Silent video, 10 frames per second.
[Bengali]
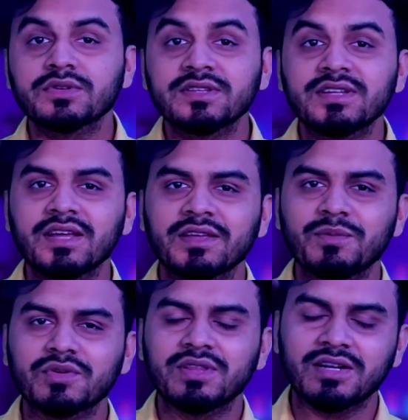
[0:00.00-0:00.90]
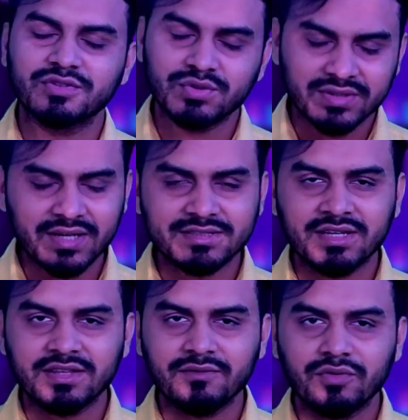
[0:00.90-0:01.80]
ভক্তিতে নাকি মুক্তি আর যদি থাকে
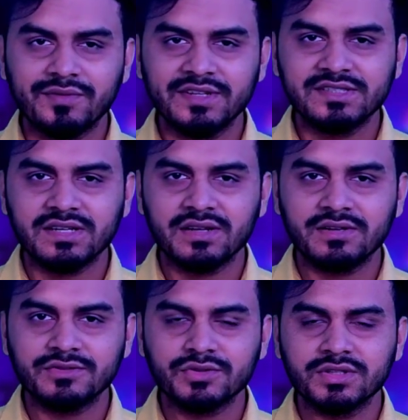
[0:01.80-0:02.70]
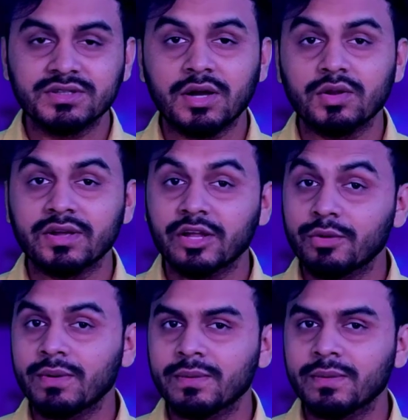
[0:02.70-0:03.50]
সাথে মুনগিরি চ্যানেলের যুক্তি তাহলে কেন